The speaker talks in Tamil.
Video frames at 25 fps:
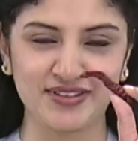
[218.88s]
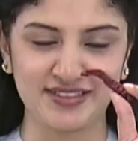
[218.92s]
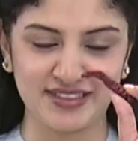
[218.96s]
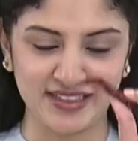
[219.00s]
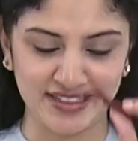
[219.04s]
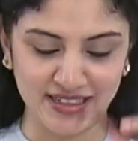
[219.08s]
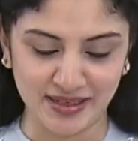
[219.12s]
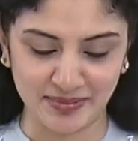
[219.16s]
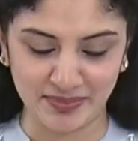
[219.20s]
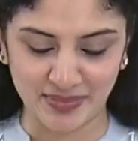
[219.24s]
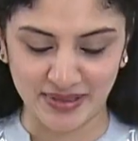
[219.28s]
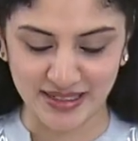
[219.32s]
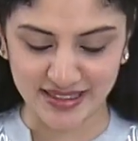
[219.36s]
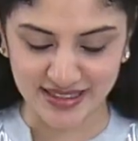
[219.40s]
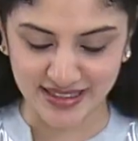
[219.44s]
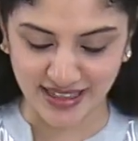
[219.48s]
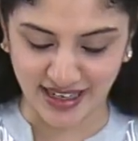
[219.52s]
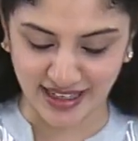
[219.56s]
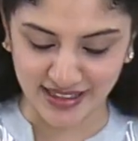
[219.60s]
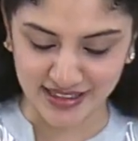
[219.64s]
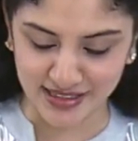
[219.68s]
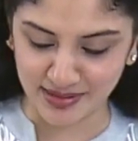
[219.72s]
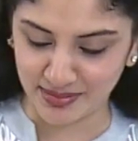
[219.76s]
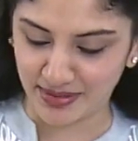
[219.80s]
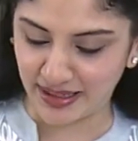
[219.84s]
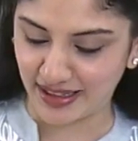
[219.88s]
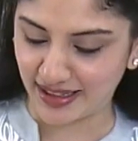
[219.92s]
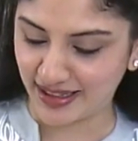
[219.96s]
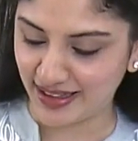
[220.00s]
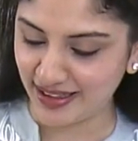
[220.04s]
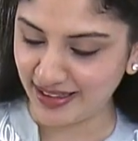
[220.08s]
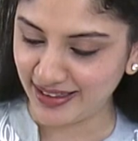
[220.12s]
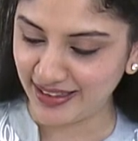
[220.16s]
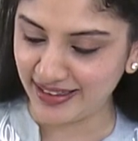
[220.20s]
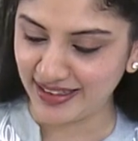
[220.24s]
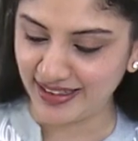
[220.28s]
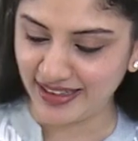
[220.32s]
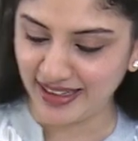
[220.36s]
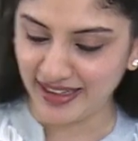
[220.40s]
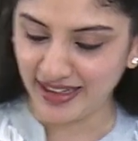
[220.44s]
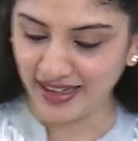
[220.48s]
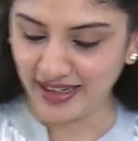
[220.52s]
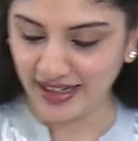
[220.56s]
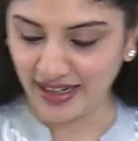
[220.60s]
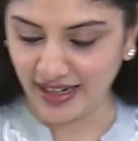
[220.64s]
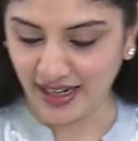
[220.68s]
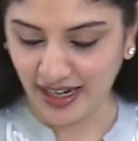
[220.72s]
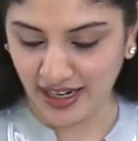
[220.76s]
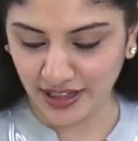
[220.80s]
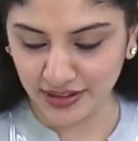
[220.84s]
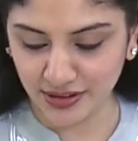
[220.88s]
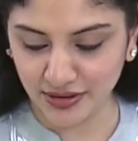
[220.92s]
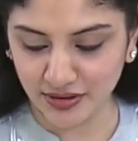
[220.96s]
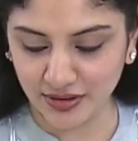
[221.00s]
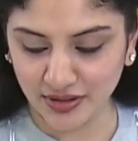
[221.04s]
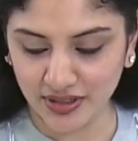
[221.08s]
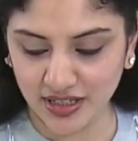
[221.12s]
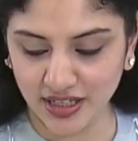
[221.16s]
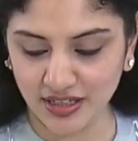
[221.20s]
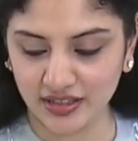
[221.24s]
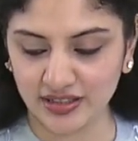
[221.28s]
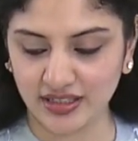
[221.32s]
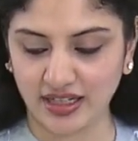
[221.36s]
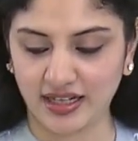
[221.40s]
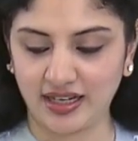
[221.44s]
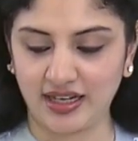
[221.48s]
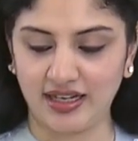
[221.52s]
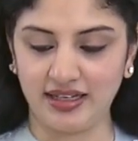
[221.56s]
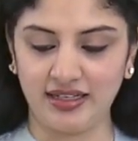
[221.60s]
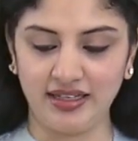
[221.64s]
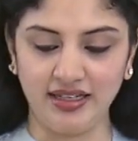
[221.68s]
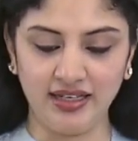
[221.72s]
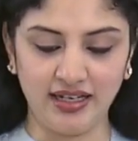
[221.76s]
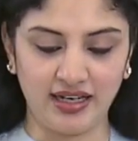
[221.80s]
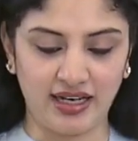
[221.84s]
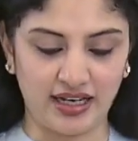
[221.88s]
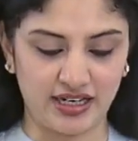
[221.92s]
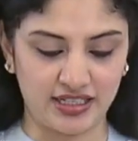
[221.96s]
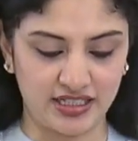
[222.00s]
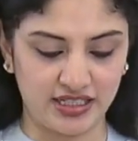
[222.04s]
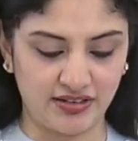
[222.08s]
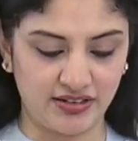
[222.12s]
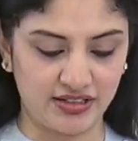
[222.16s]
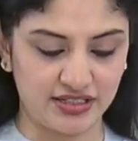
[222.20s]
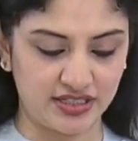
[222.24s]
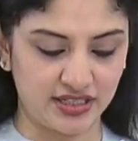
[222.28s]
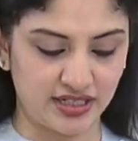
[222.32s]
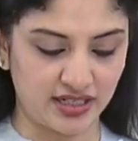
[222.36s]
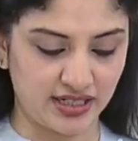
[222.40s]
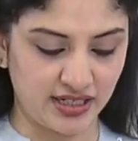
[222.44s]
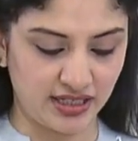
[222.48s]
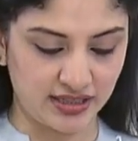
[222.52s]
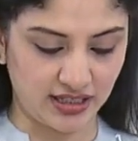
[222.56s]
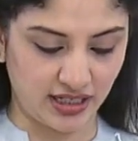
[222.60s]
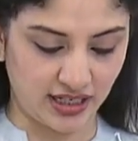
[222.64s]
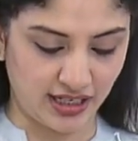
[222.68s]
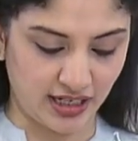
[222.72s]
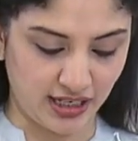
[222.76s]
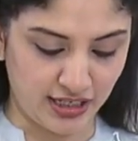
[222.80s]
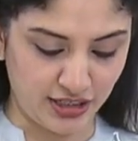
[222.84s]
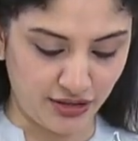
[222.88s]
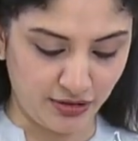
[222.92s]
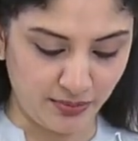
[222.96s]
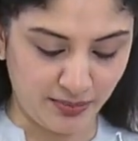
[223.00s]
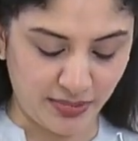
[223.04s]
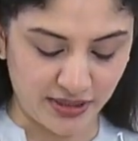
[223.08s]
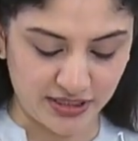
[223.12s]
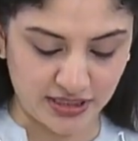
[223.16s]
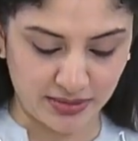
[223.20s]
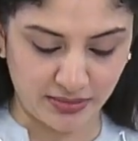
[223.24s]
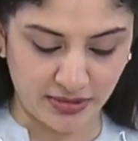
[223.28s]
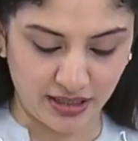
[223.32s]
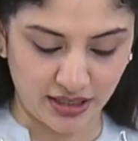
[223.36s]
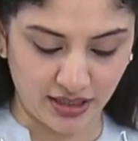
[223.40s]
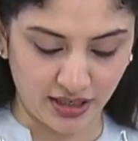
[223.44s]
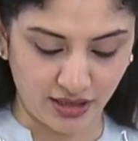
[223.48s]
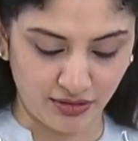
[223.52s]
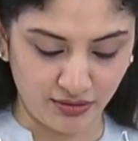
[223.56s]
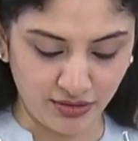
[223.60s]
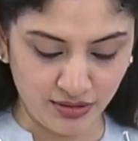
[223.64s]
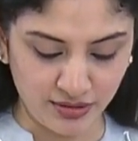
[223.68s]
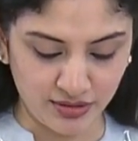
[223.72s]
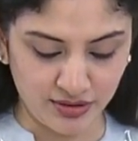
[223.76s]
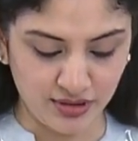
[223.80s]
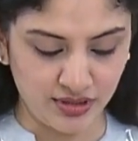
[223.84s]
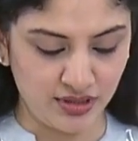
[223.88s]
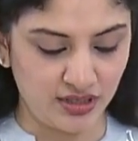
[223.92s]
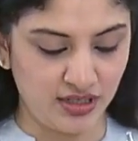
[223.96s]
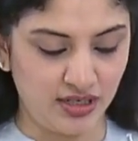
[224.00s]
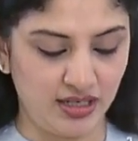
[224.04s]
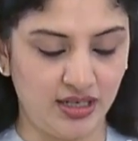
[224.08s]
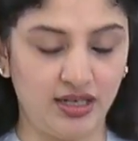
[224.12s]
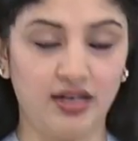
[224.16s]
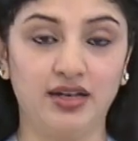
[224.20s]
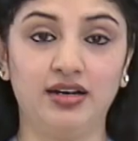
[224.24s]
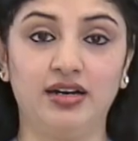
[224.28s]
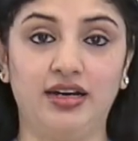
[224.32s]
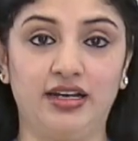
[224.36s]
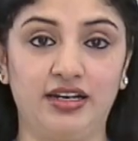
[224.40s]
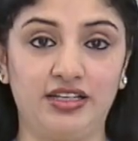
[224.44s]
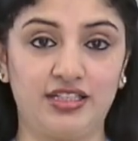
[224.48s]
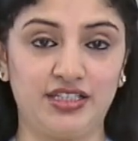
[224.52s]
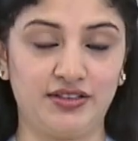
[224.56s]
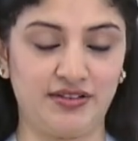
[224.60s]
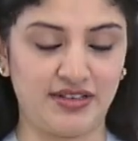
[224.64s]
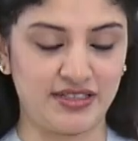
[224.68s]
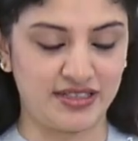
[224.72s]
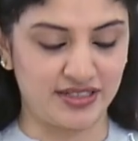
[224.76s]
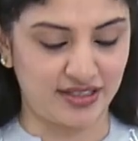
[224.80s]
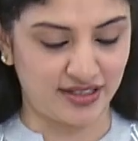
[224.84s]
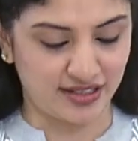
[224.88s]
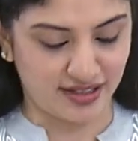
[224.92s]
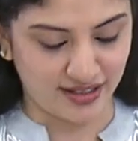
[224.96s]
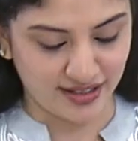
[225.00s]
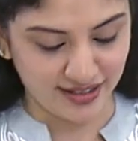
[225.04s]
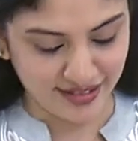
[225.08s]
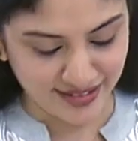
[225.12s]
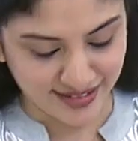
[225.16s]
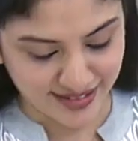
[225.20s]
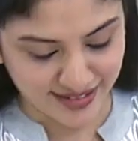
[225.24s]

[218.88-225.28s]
ஒரு சின்ன பீஸ் காஞ்ச மிளகாய் அது கூட தக்காளி அரைச்சி வச்சுருக்கேன் தக்காளியும் பச்சை மிளகாவும் அரைச்சி வச்சுருக்கேன்